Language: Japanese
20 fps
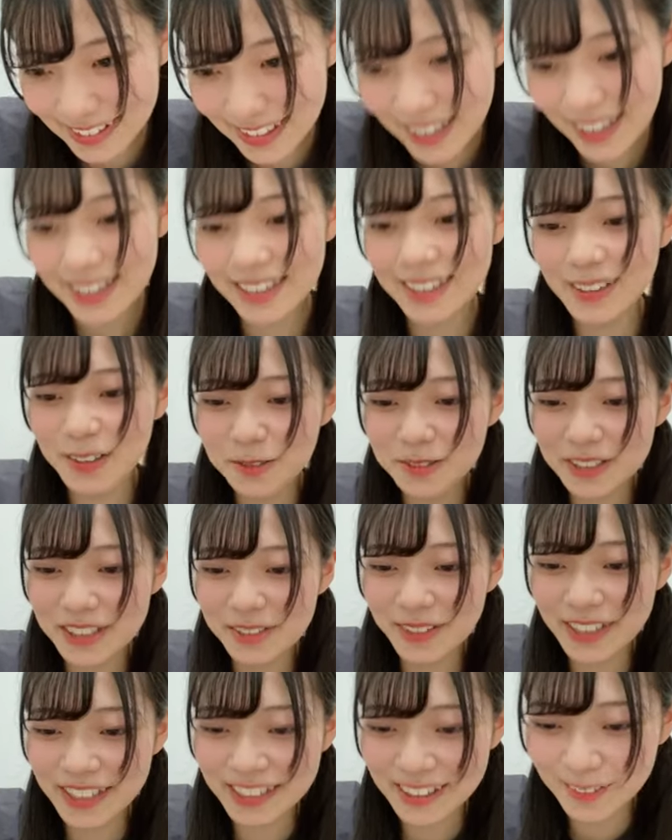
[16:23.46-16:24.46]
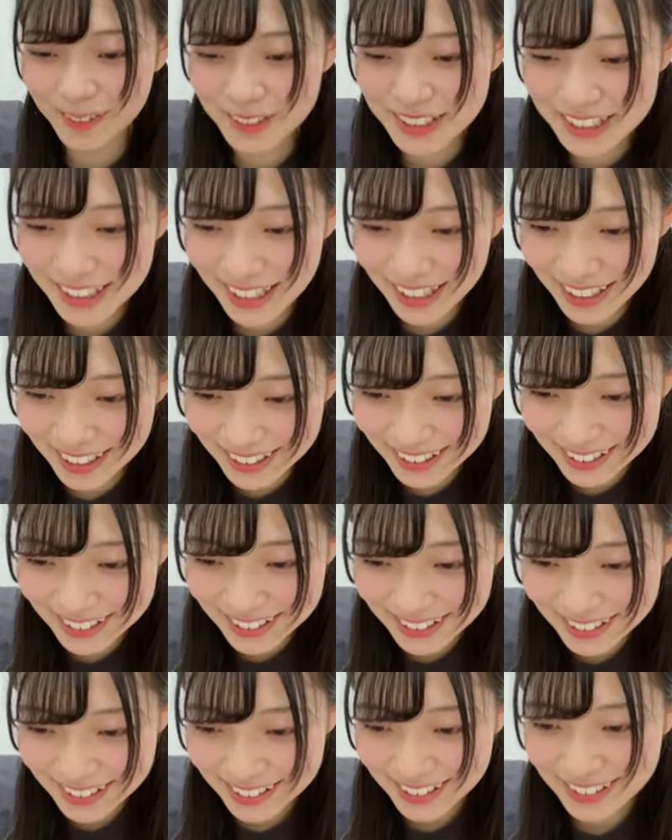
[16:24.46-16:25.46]
はい五文字目書きました
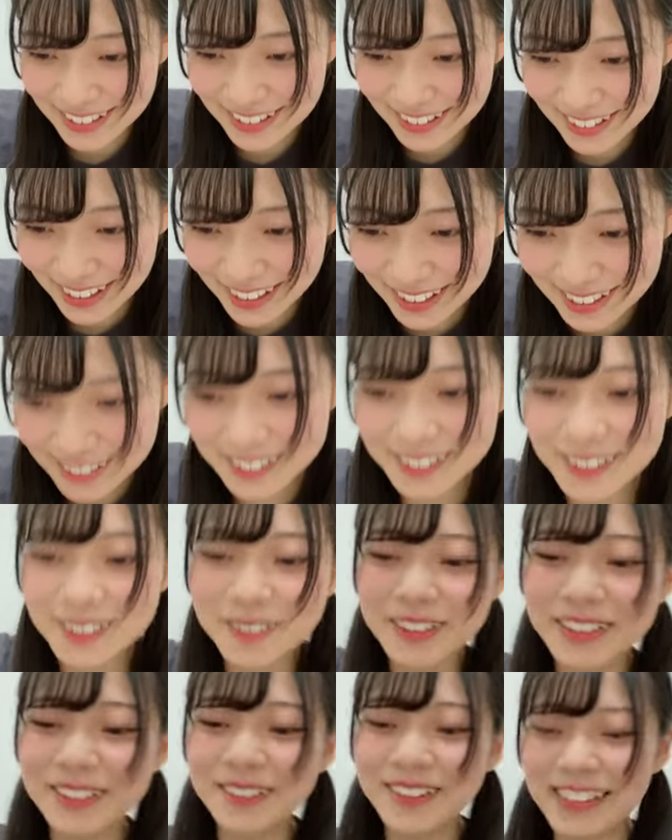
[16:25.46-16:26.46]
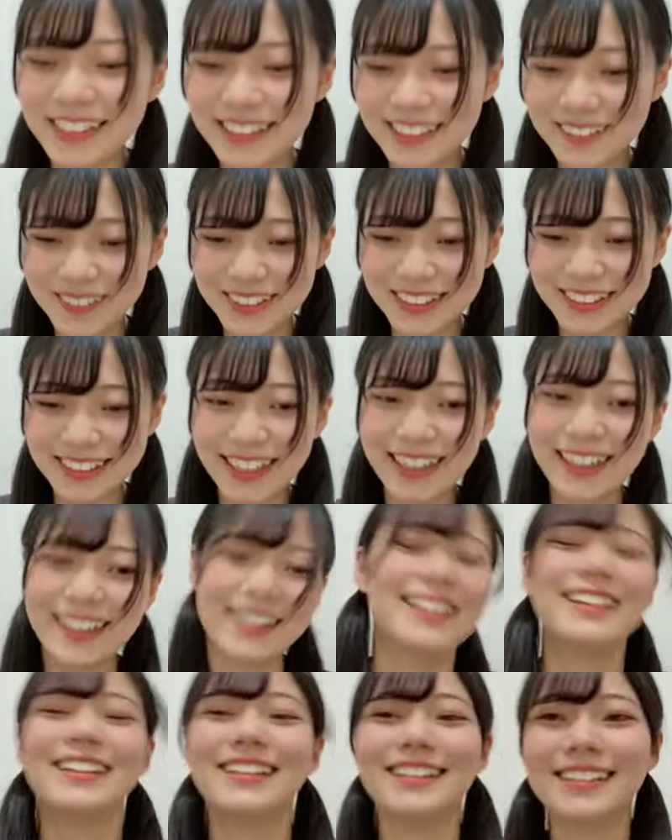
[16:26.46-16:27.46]
はい六文字目書きました